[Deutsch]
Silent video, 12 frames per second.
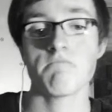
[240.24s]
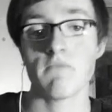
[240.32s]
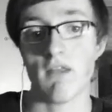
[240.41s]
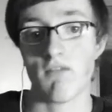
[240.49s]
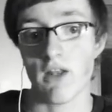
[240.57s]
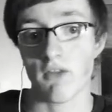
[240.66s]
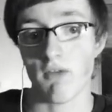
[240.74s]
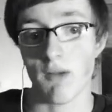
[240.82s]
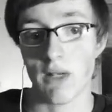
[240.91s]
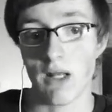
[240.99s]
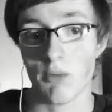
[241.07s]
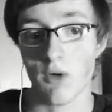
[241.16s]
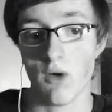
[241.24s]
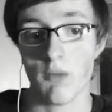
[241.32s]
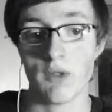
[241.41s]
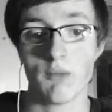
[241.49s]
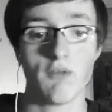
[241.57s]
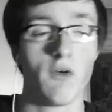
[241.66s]
Jetzt wieder zweimal
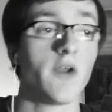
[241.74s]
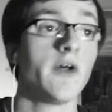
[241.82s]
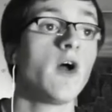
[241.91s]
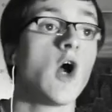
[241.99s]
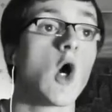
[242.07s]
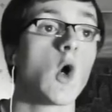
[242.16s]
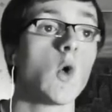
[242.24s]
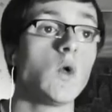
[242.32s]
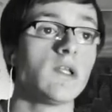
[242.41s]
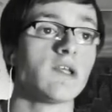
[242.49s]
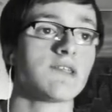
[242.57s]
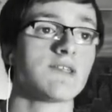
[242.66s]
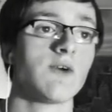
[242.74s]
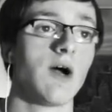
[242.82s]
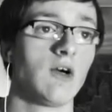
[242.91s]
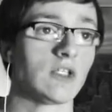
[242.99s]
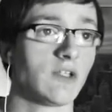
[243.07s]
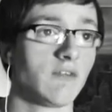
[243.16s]
abgeräumt, liebe Freunde. Und das ist doch
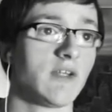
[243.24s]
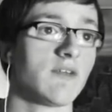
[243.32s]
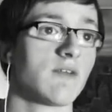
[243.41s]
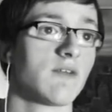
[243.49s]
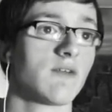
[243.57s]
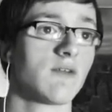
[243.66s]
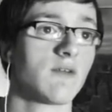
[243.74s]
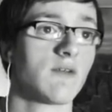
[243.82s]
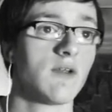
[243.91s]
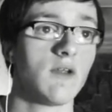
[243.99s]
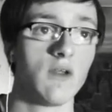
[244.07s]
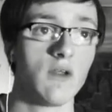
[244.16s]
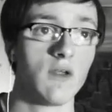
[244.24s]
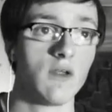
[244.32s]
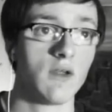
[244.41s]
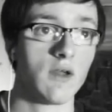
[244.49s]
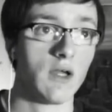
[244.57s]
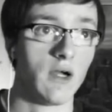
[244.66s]
auch schon was.
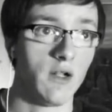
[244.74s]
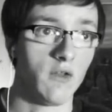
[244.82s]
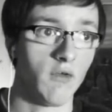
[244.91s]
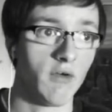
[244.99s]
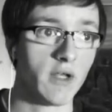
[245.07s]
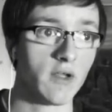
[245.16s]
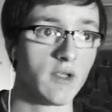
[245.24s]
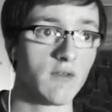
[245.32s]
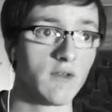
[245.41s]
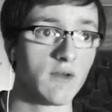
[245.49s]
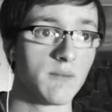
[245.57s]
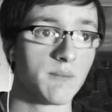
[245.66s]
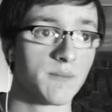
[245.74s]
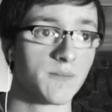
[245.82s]
Also, weiter geht's hier.